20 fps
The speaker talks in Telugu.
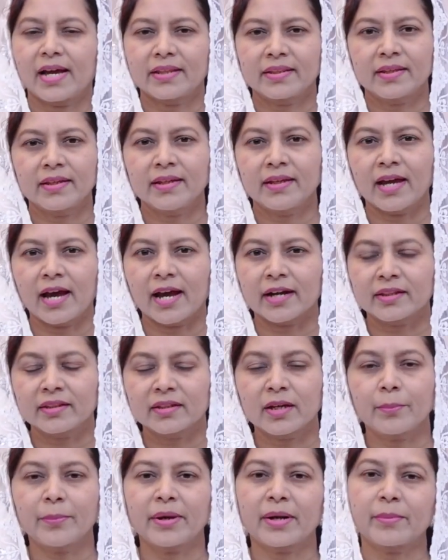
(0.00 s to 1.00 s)
అది
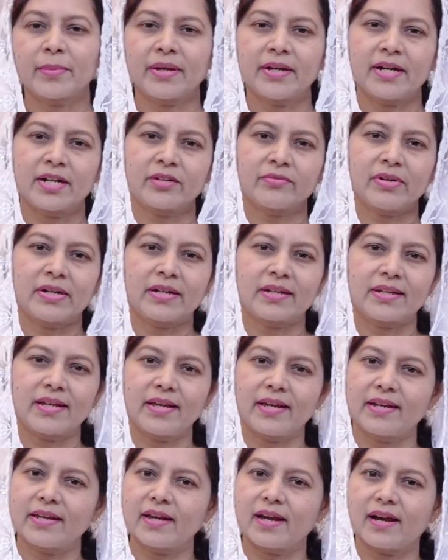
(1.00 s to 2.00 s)
ఆర్థికపరమైనటువంటి
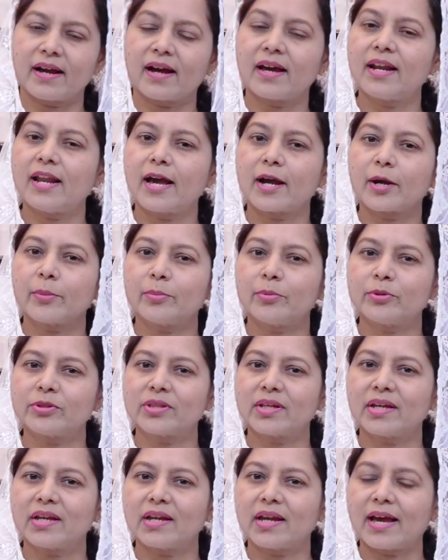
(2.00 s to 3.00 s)
ఏరియా
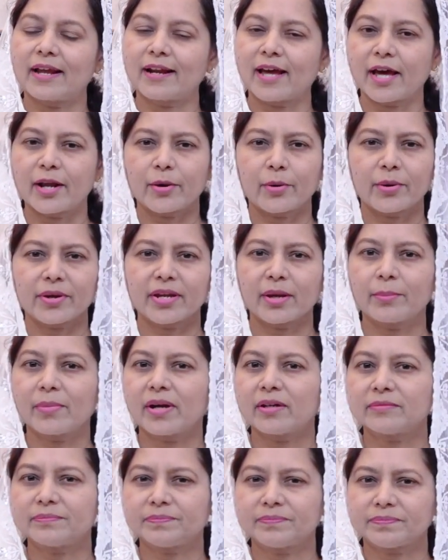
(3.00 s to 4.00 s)
లేకపోతే
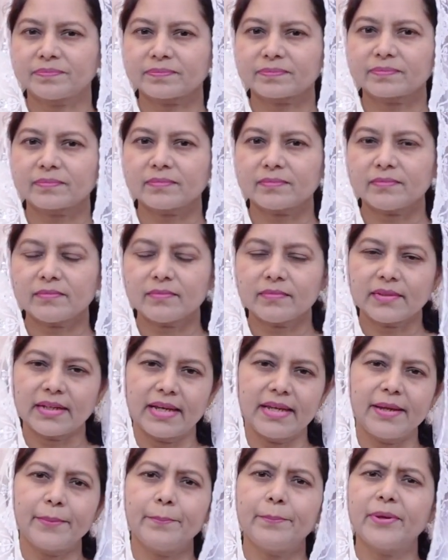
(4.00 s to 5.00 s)
అనారోగ్యమా
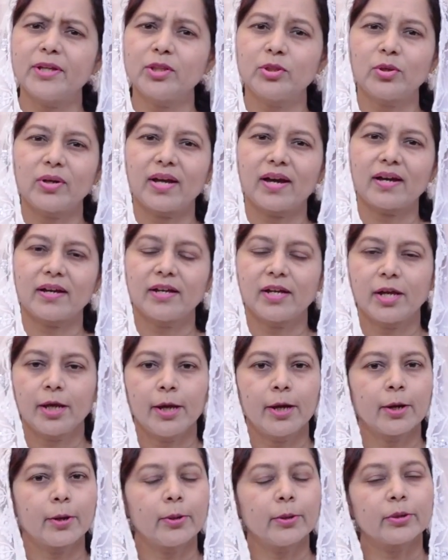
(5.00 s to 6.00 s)
ఇబ్బందుల
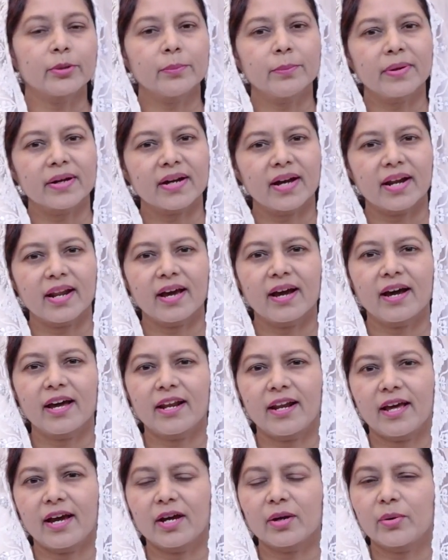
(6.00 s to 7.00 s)
కుటుంబ
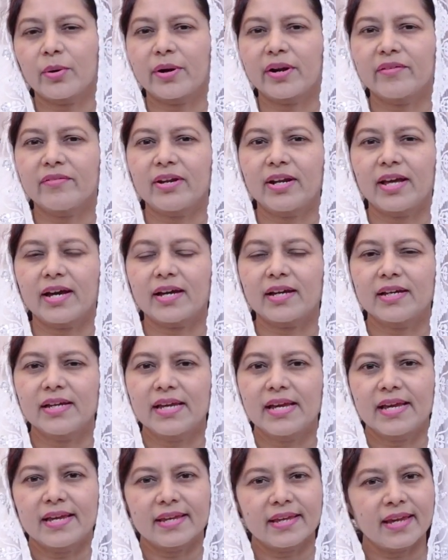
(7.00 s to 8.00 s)
కలహాల గొడవల
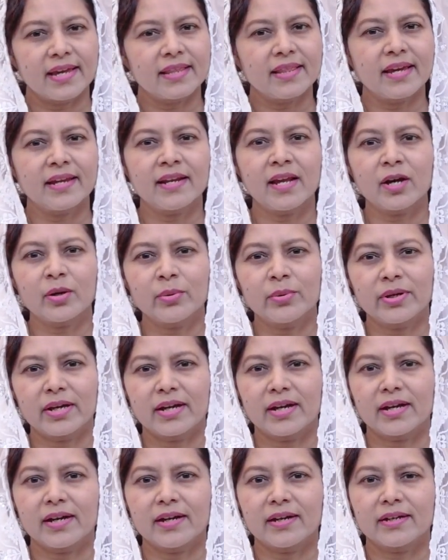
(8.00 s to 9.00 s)
ఏదైనా
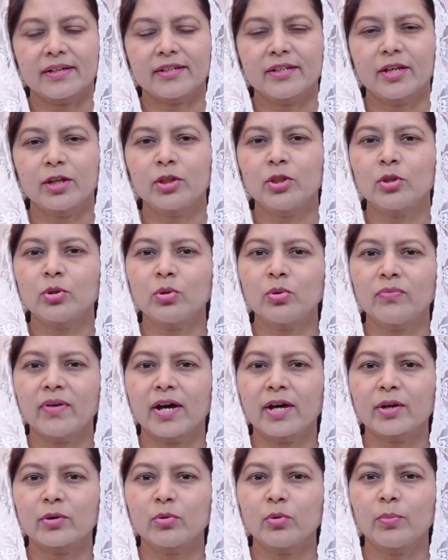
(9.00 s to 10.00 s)
కూడా ఎందుకు
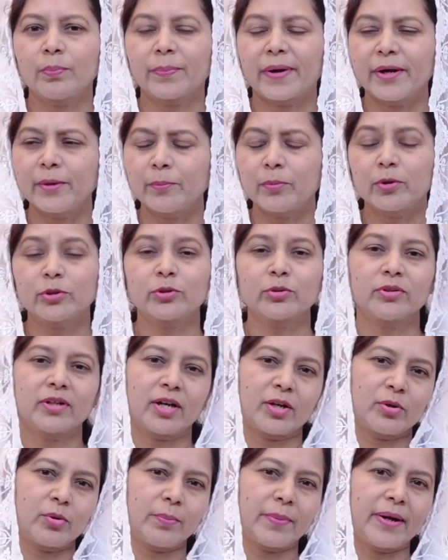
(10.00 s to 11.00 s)
వారు
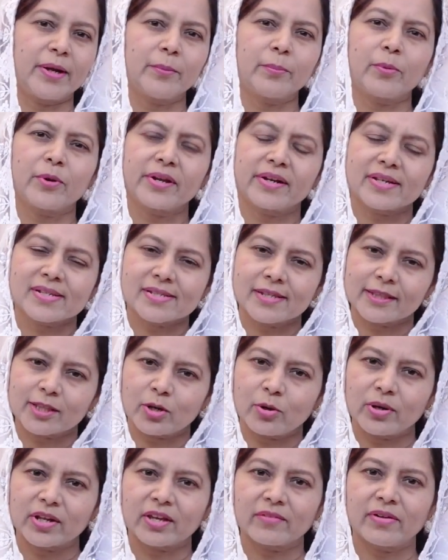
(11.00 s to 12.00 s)
పడిపోతున్నారు పడిపోయిన
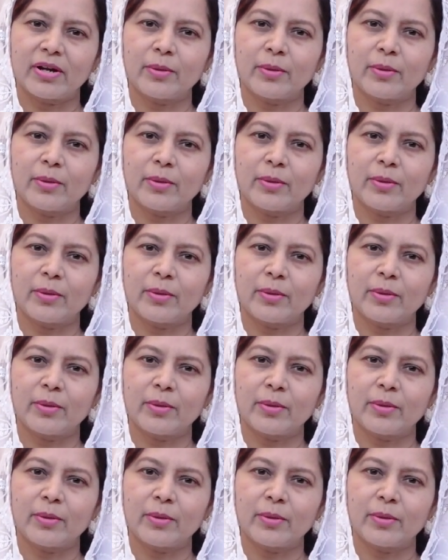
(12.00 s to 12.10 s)
స్థితిలోనికి